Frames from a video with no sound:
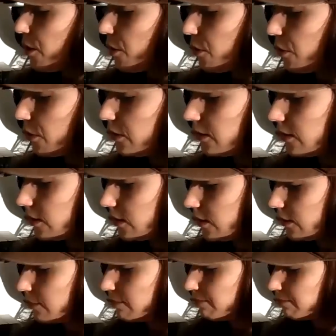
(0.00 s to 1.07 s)
Und
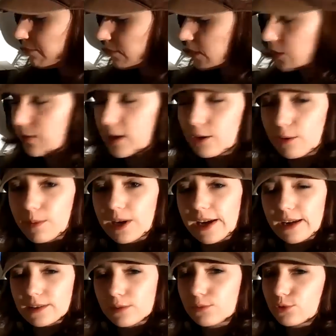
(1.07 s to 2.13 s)
ähm, es waren auch meine
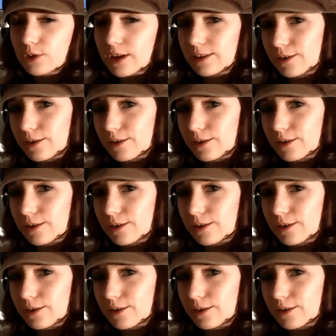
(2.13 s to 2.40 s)
ersten Bücher,